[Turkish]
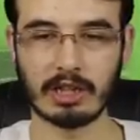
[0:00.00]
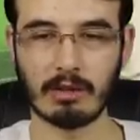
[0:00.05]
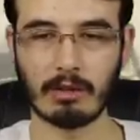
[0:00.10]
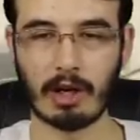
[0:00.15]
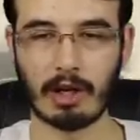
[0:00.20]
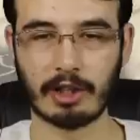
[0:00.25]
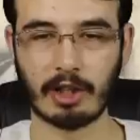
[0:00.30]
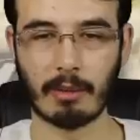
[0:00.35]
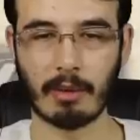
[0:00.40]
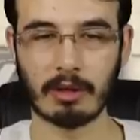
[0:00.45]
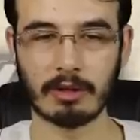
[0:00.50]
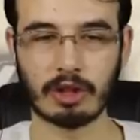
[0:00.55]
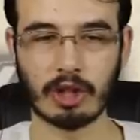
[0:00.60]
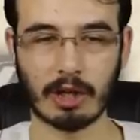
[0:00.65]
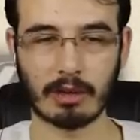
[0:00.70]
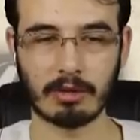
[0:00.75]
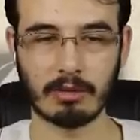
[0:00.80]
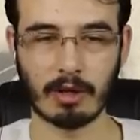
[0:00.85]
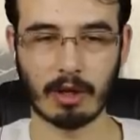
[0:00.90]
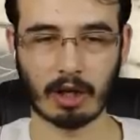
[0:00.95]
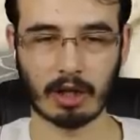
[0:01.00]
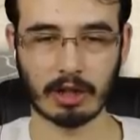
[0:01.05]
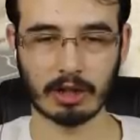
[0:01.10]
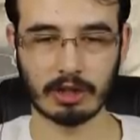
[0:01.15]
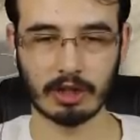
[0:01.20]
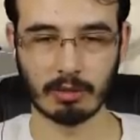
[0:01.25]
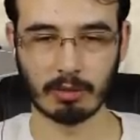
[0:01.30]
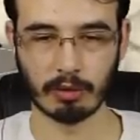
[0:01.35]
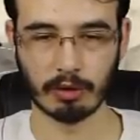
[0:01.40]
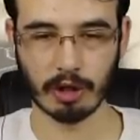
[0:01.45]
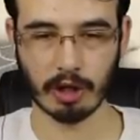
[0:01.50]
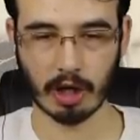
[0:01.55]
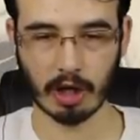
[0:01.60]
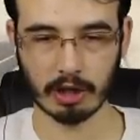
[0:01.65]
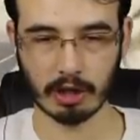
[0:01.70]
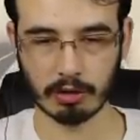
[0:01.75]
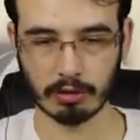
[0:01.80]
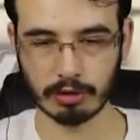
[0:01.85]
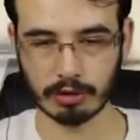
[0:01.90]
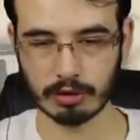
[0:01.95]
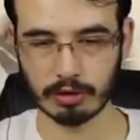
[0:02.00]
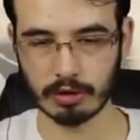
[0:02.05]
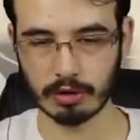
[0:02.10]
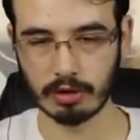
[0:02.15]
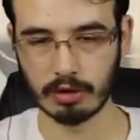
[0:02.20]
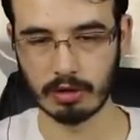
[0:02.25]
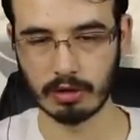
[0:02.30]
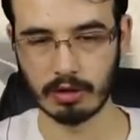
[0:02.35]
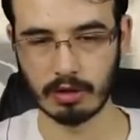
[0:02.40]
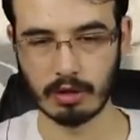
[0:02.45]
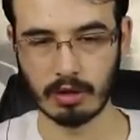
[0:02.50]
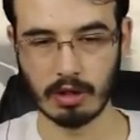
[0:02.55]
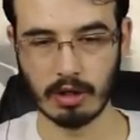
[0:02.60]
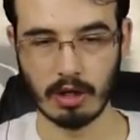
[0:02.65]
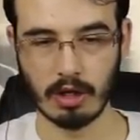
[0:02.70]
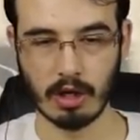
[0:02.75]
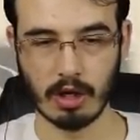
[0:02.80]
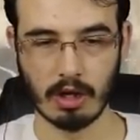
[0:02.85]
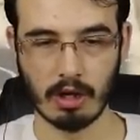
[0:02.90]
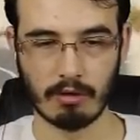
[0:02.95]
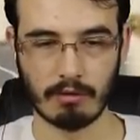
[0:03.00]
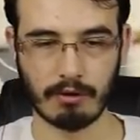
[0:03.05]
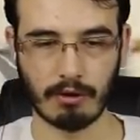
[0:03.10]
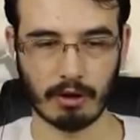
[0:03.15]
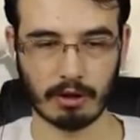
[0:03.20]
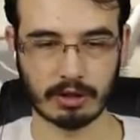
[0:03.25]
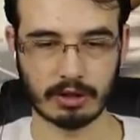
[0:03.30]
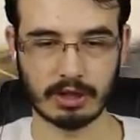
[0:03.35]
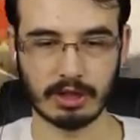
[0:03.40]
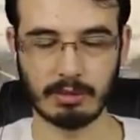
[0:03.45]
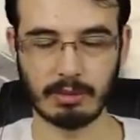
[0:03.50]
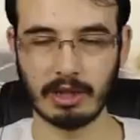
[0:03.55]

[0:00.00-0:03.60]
çarp adama çarptım arkadaş te buraya kadar uçtu. Foxy